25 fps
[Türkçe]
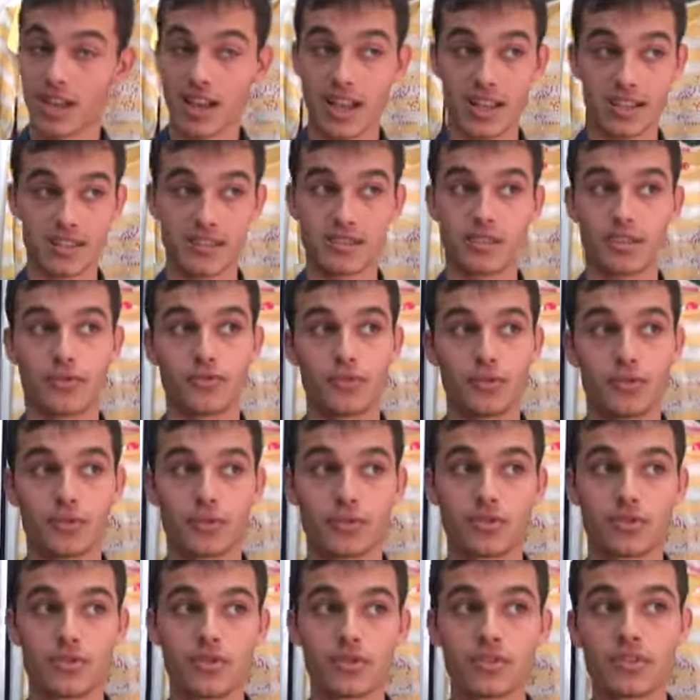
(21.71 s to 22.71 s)
esnafı
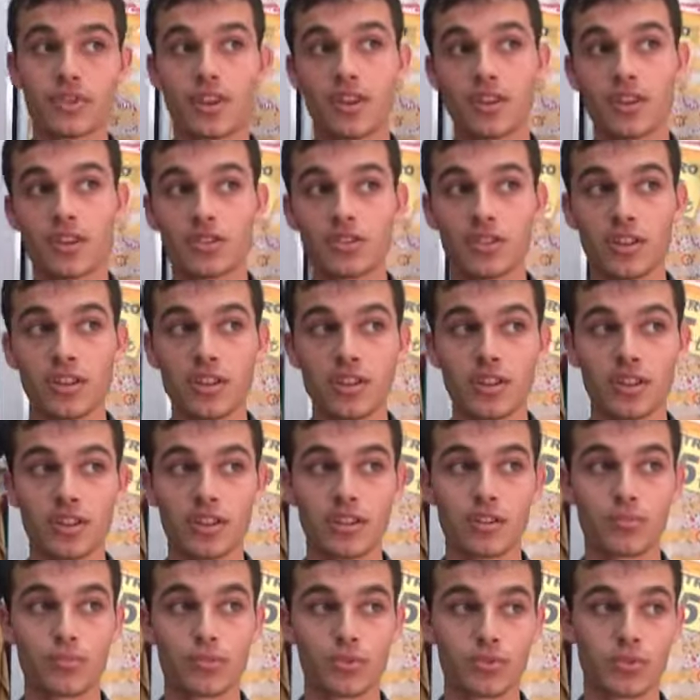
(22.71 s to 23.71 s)
olsun sadece
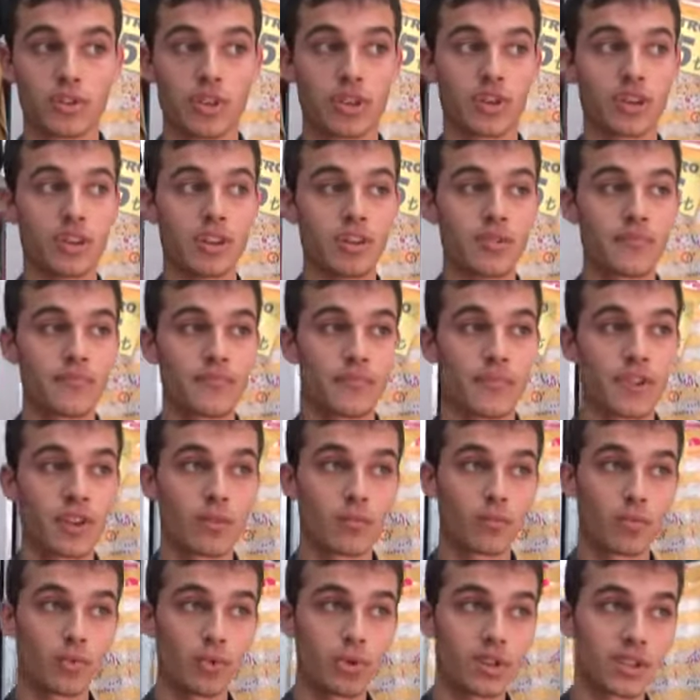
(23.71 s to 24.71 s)
e, bunlara
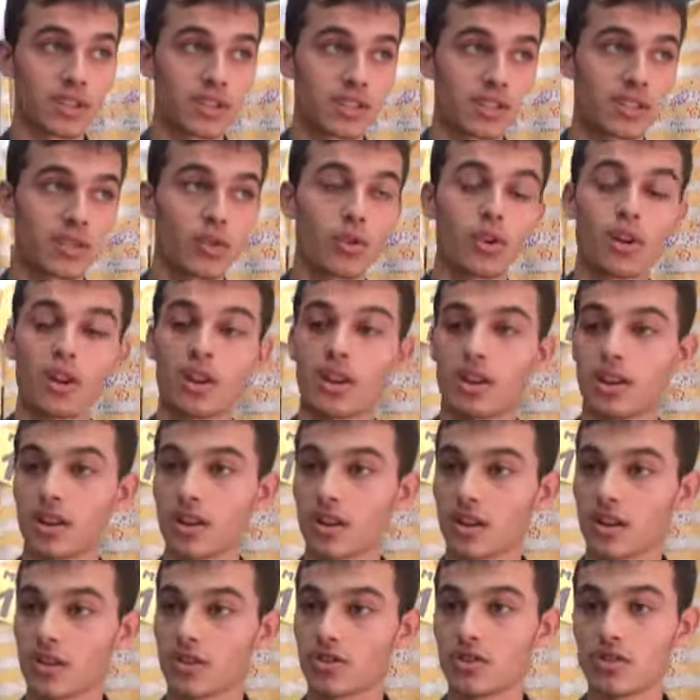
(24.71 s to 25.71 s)
bu hırsızlık
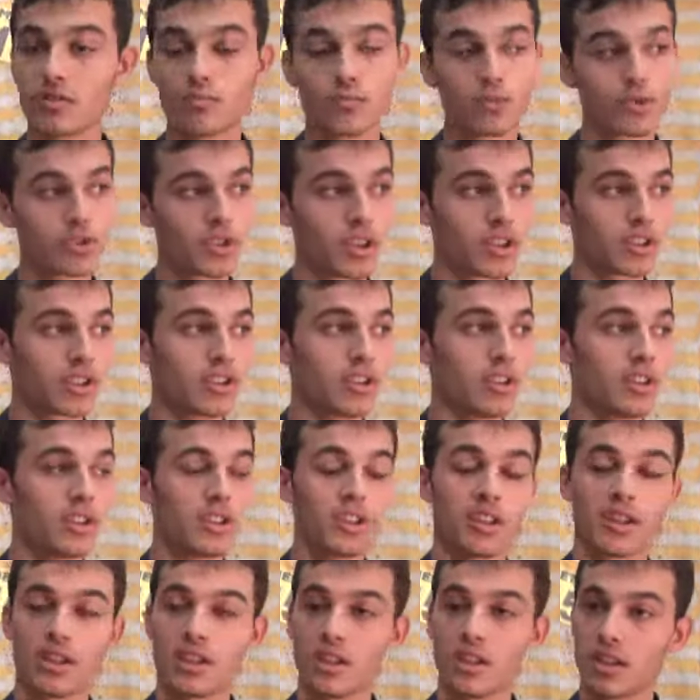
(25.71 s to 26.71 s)
olaylarına karşı buradaki